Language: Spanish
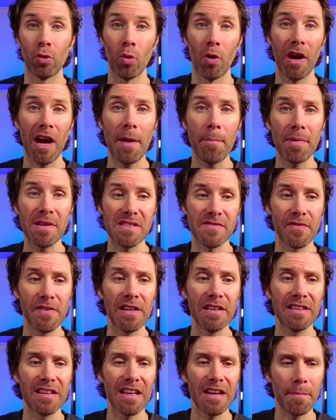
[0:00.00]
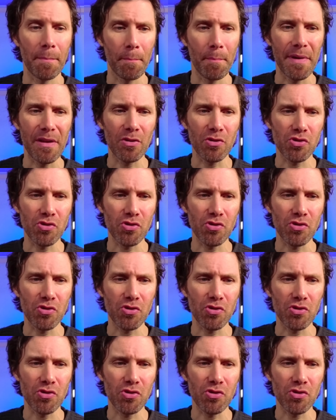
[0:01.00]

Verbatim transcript: un high pass filter, pero